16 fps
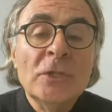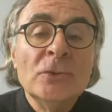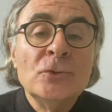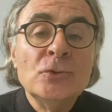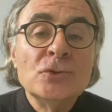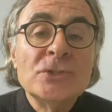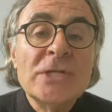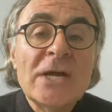
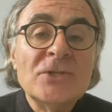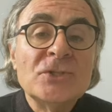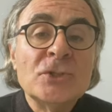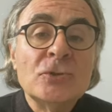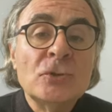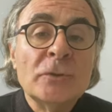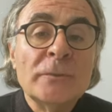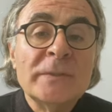Yüzlerce
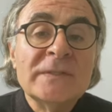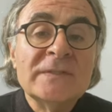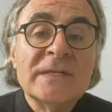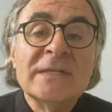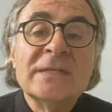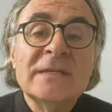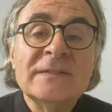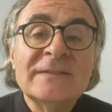
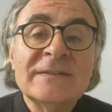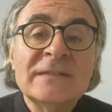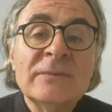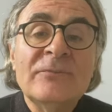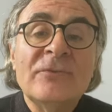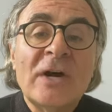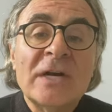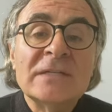kilometre kat
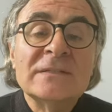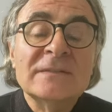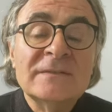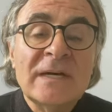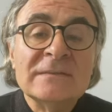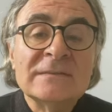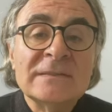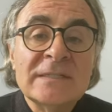edip farklı
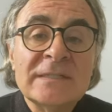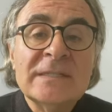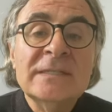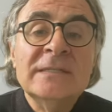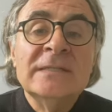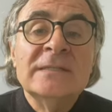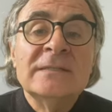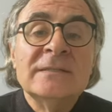tatlara
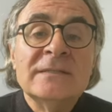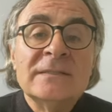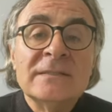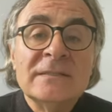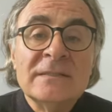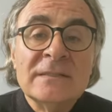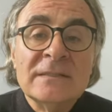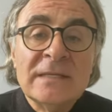
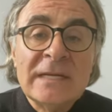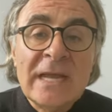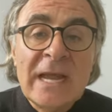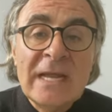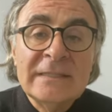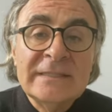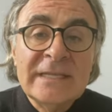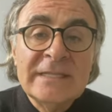
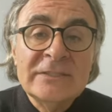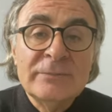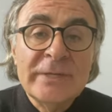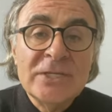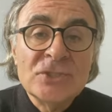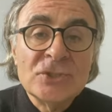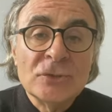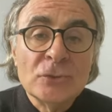elde
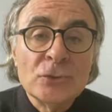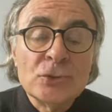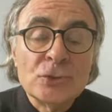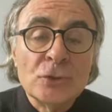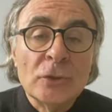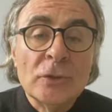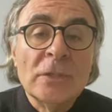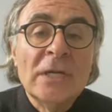etmeye
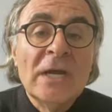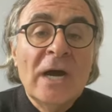çalışıyor.